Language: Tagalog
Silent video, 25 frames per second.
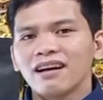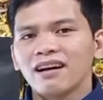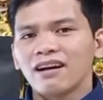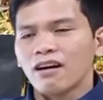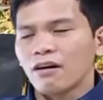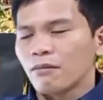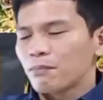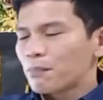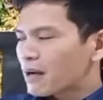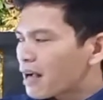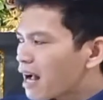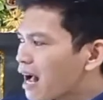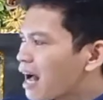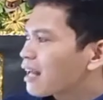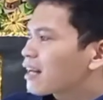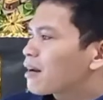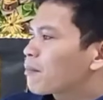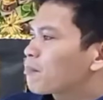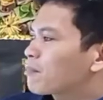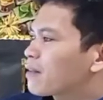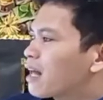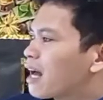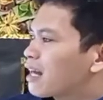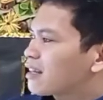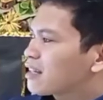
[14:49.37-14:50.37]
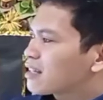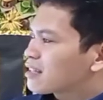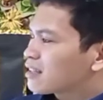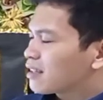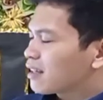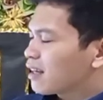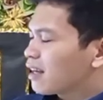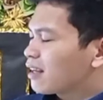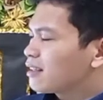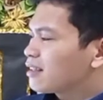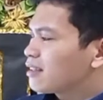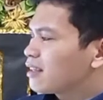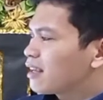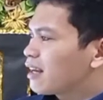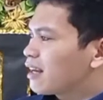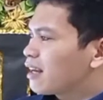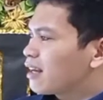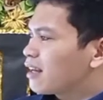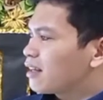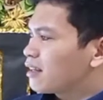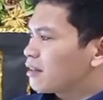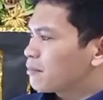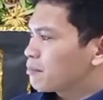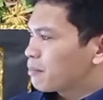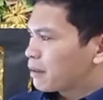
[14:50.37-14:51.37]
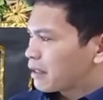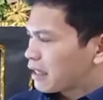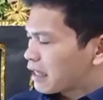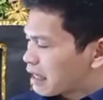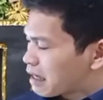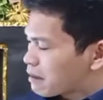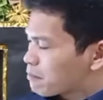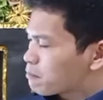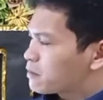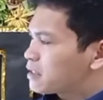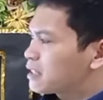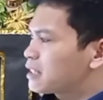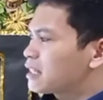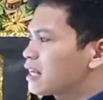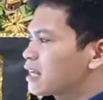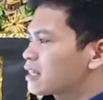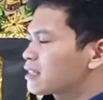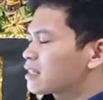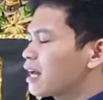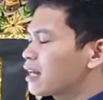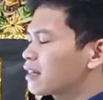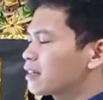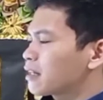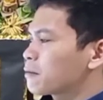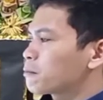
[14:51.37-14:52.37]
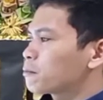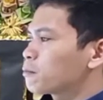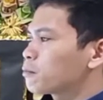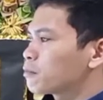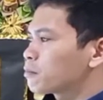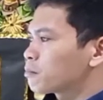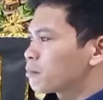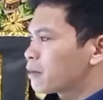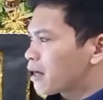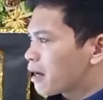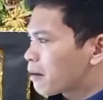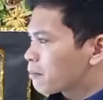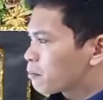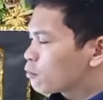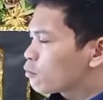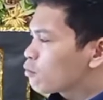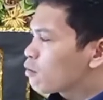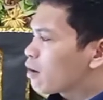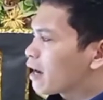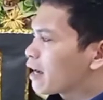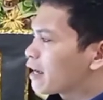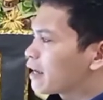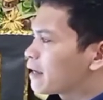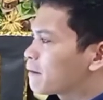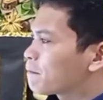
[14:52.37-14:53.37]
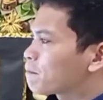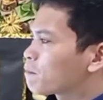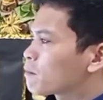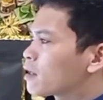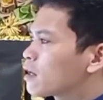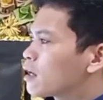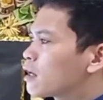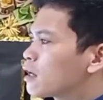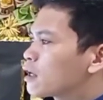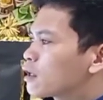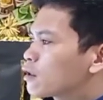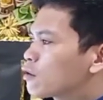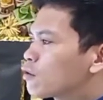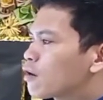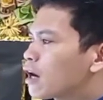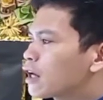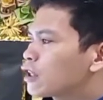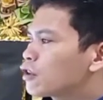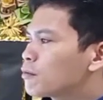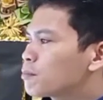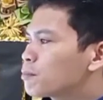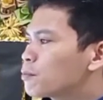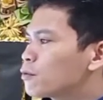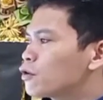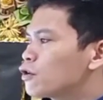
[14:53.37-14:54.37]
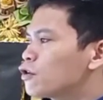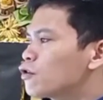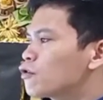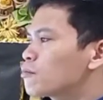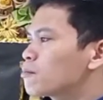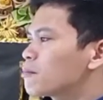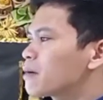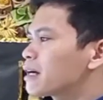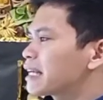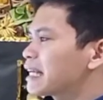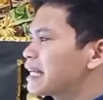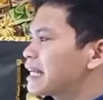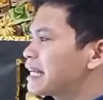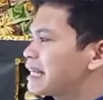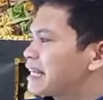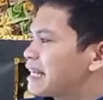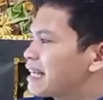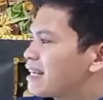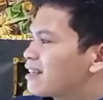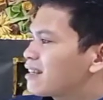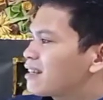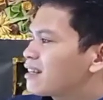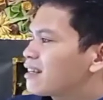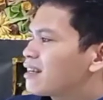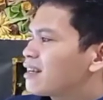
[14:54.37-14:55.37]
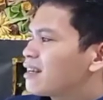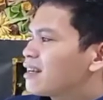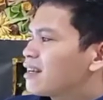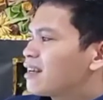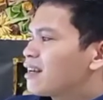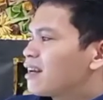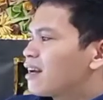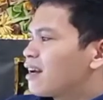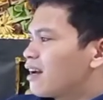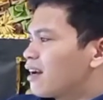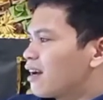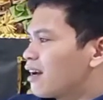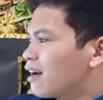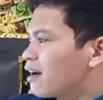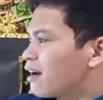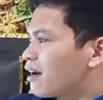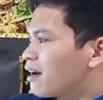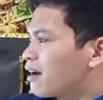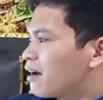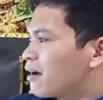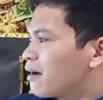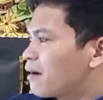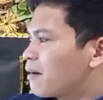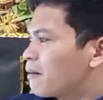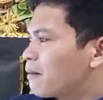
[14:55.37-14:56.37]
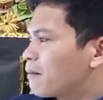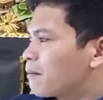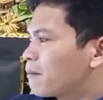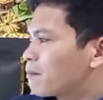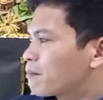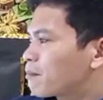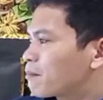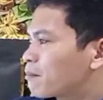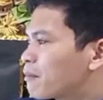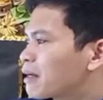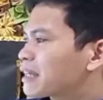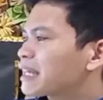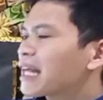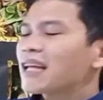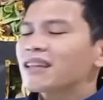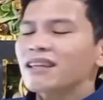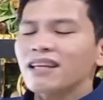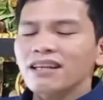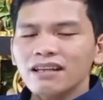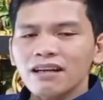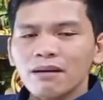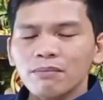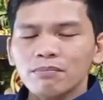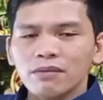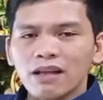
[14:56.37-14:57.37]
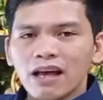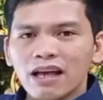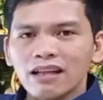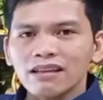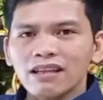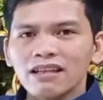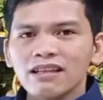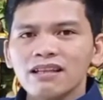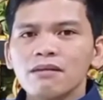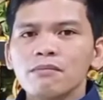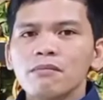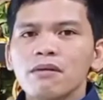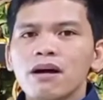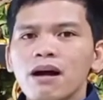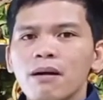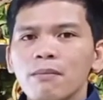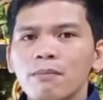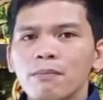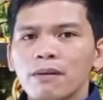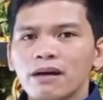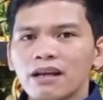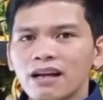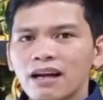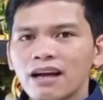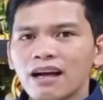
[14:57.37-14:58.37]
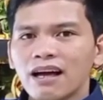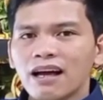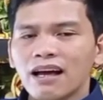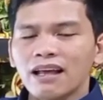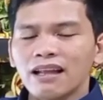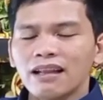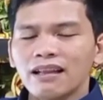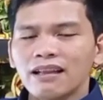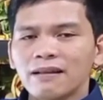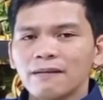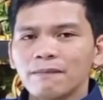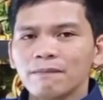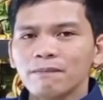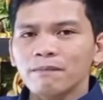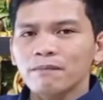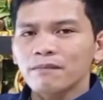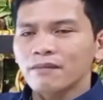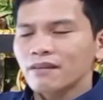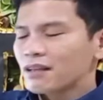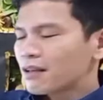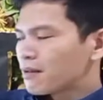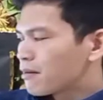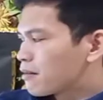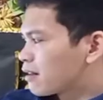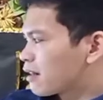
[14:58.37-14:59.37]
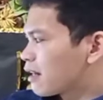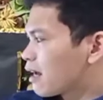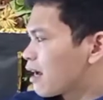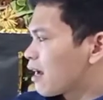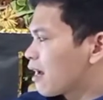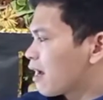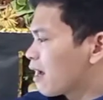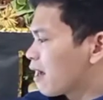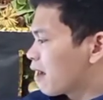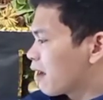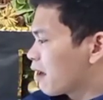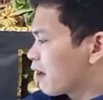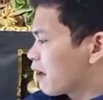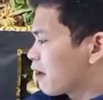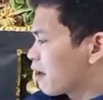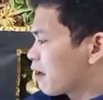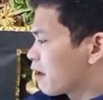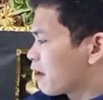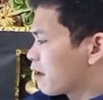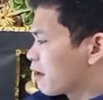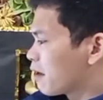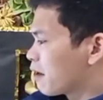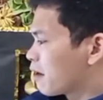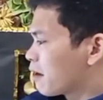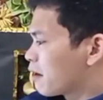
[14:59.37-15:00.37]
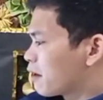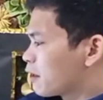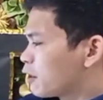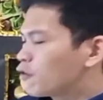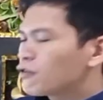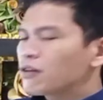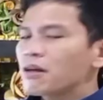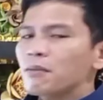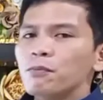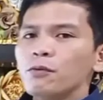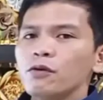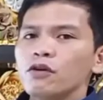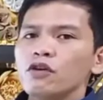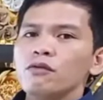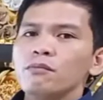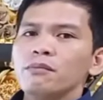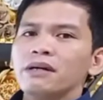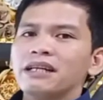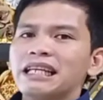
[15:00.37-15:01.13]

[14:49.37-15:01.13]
uh, pagharap natin sa kanya, pag-iimbestiga sa ating mga buhay, kung ano po yung magiging um, matatanggap natin ng mga parangal na yun na po yung